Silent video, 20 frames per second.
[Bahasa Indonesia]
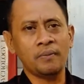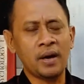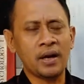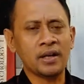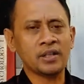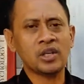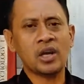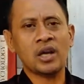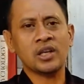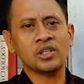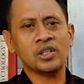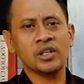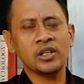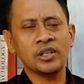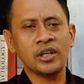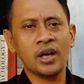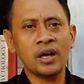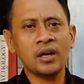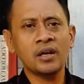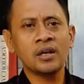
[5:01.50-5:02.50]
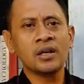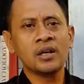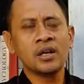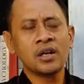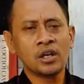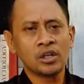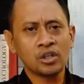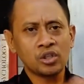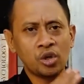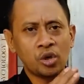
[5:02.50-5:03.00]
bahasa aslinya,
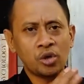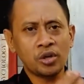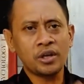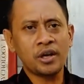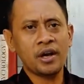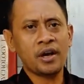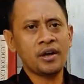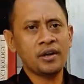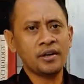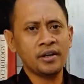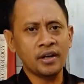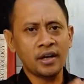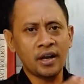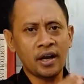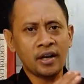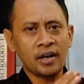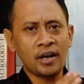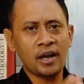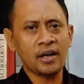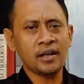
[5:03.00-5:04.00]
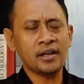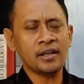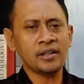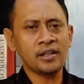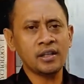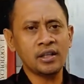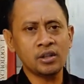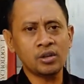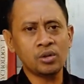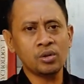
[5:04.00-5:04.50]
surga dengan langit
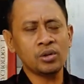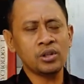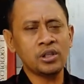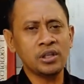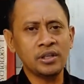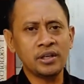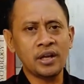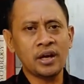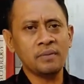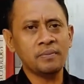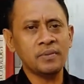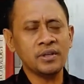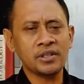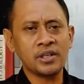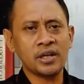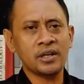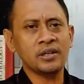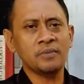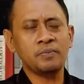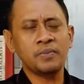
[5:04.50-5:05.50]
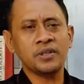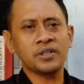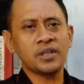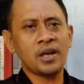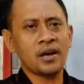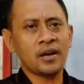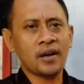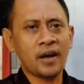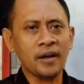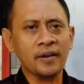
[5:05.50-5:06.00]
itu tidak bisa
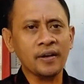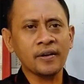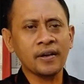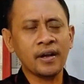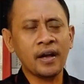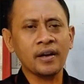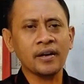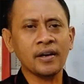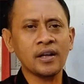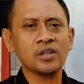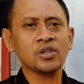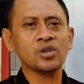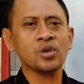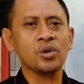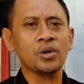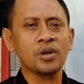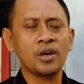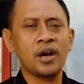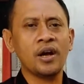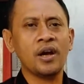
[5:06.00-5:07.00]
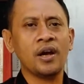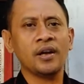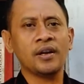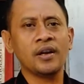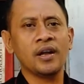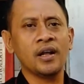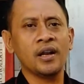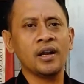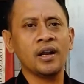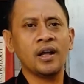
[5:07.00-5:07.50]
dipisahkan karena surga
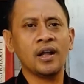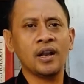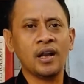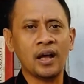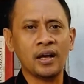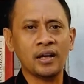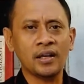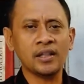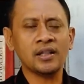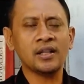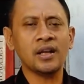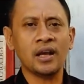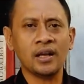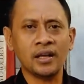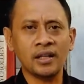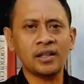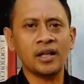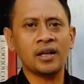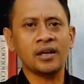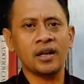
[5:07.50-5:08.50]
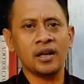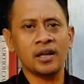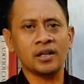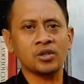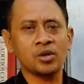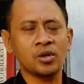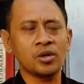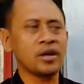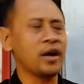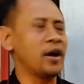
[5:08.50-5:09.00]
adalah langit, langit adalah
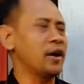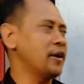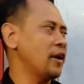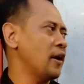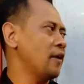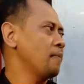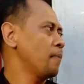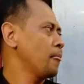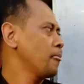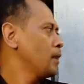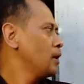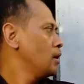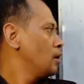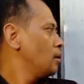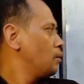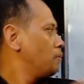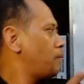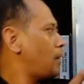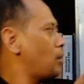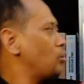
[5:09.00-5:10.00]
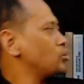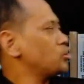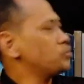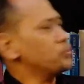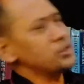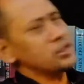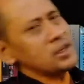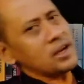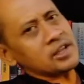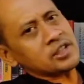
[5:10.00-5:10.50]
surga. Nah, Paulus
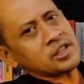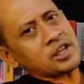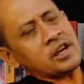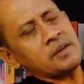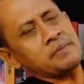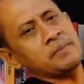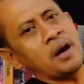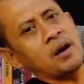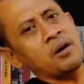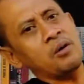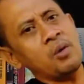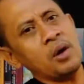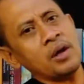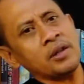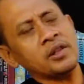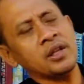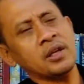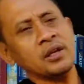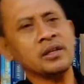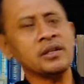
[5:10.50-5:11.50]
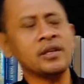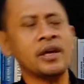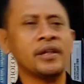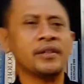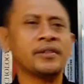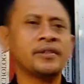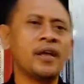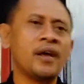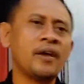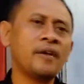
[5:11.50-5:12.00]
menjelaskan bahwa
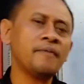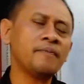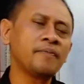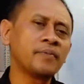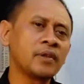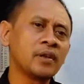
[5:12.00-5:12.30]
ternyata